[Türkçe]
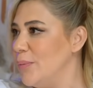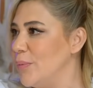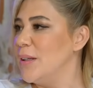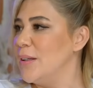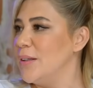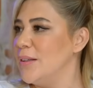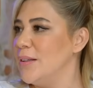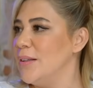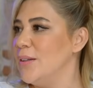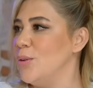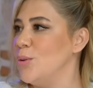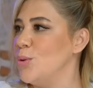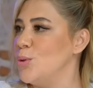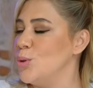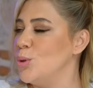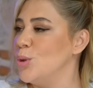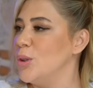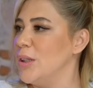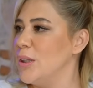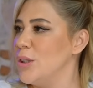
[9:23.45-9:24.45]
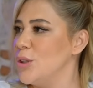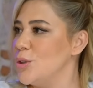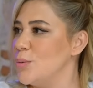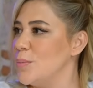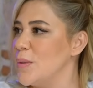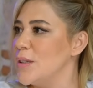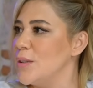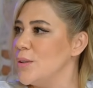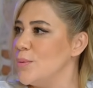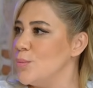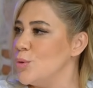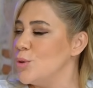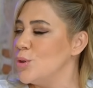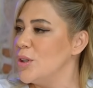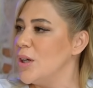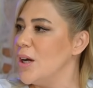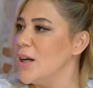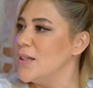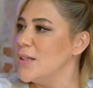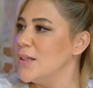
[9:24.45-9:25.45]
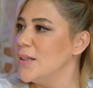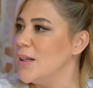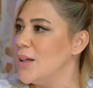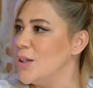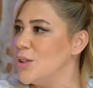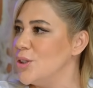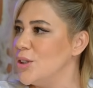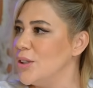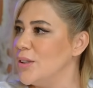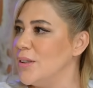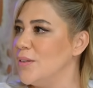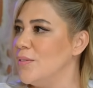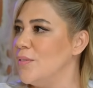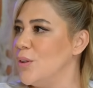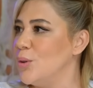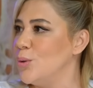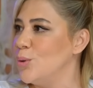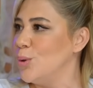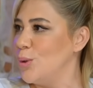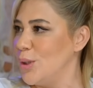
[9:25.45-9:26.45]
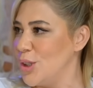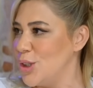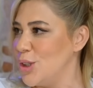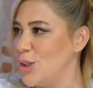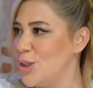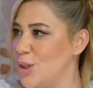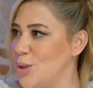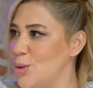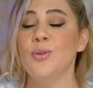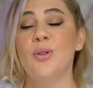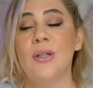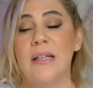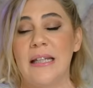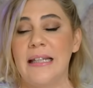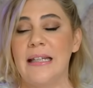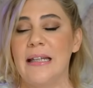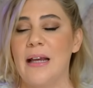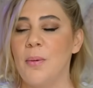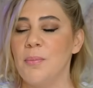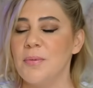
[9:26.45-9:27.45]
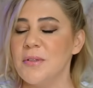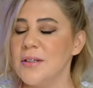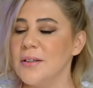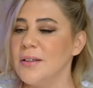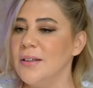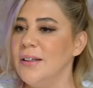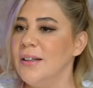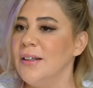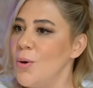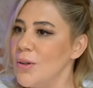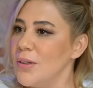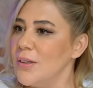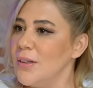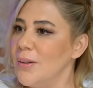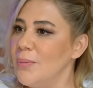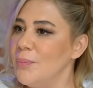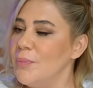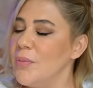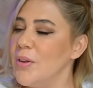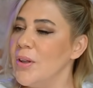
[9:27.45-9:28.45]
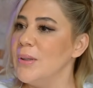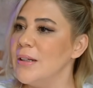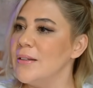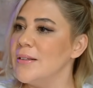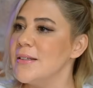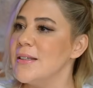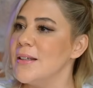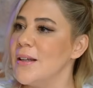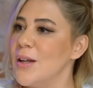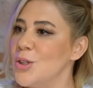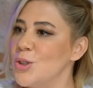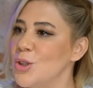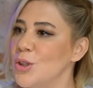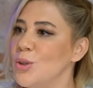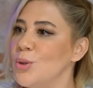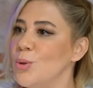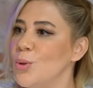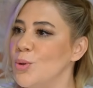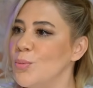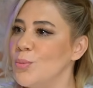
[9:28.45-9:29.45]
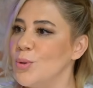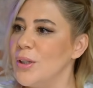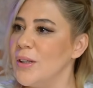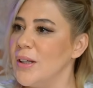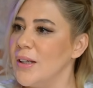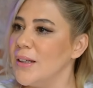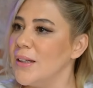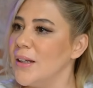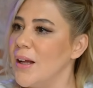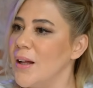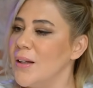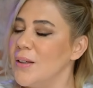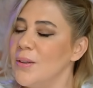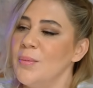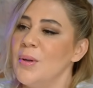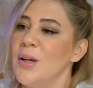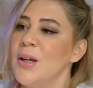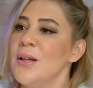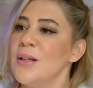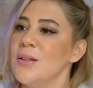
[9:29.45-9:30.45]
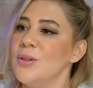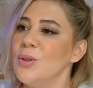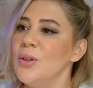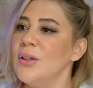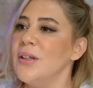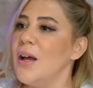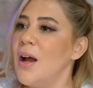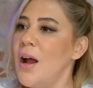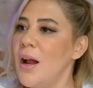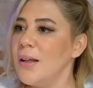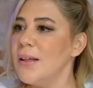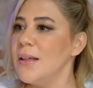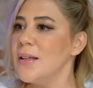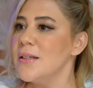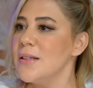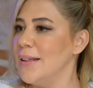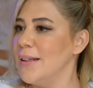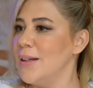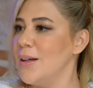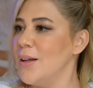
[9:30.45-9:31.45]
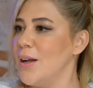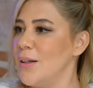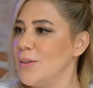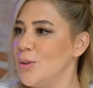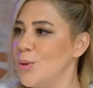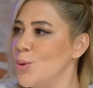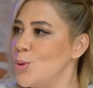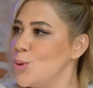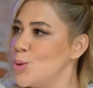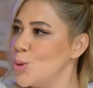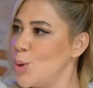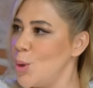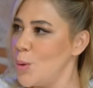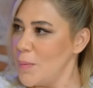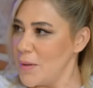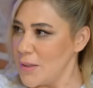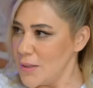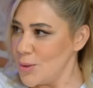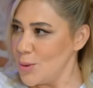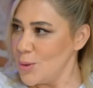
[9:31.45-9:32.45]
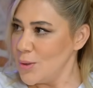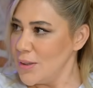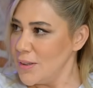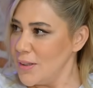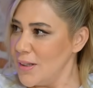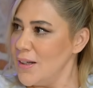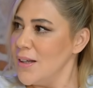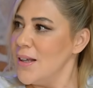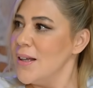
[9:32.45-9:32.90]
Bir e, oyunculuk yarışması. Müjdar, Sinan Çetin ve Nogül Yeşilçi jüriliğini yaptı. Orada bir Sinan Çetin yorumuna denk geldim. Diyor ki herkes iyi karakter oyuncusu olmak zorunda değil.